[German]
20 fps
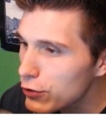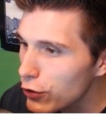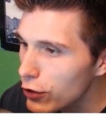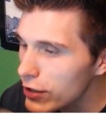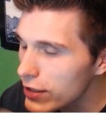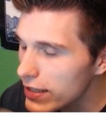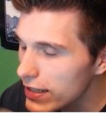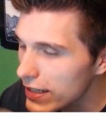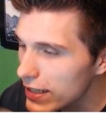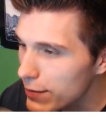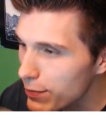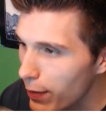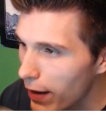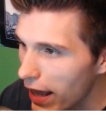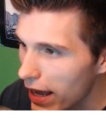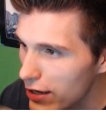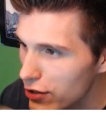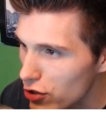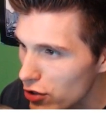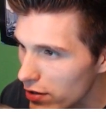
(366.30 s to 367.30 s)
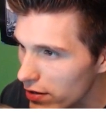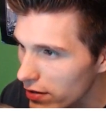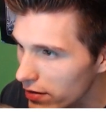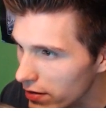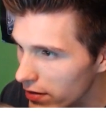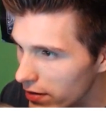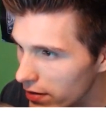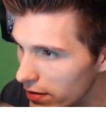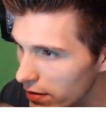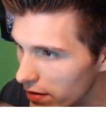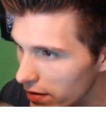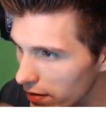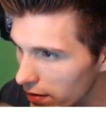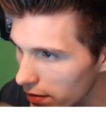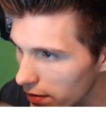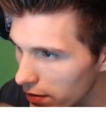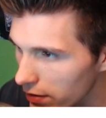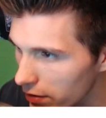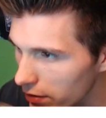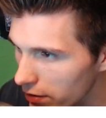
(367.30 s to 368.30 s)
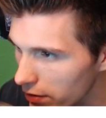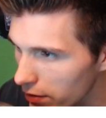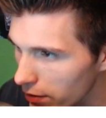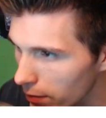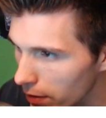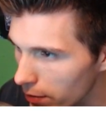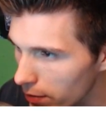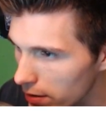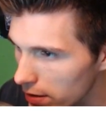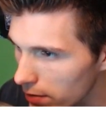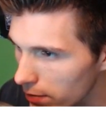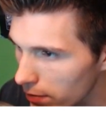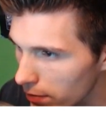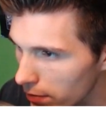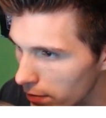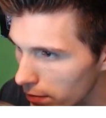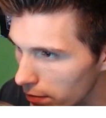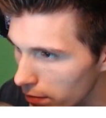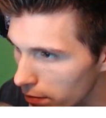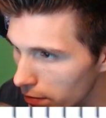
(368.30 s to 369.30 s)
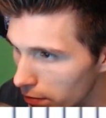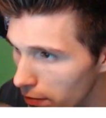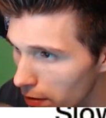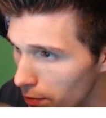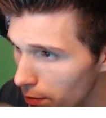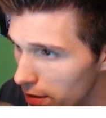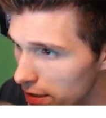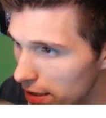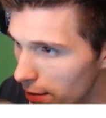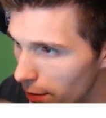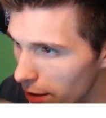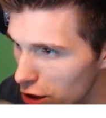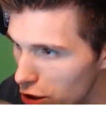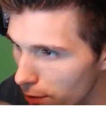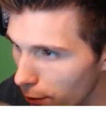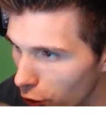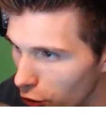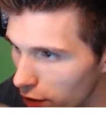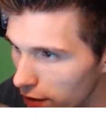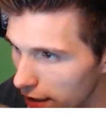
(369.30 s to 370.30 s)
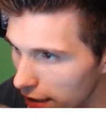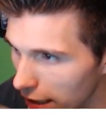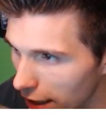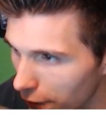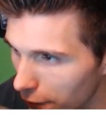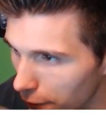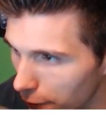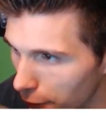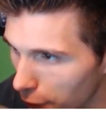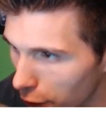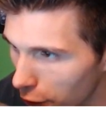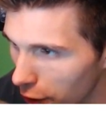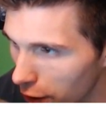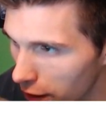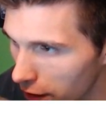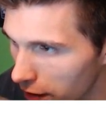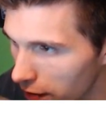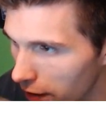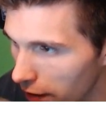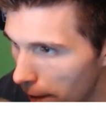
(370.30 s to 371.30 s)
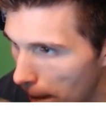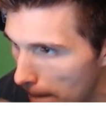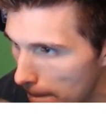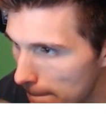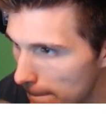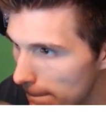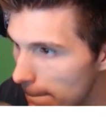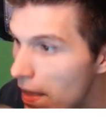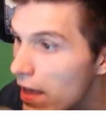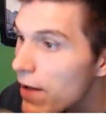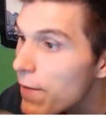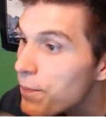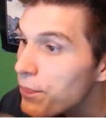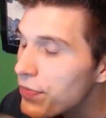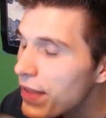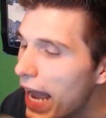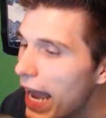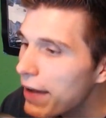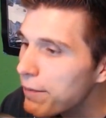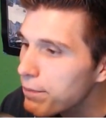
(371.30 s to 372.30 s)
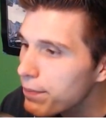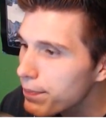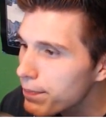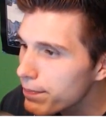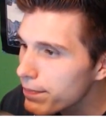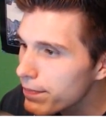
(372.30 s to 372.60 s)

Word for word: du sollst nicht splashen. Ja, nochmal ein bisschen, ein bisschen mehr Schwung. Jawohl. Nein!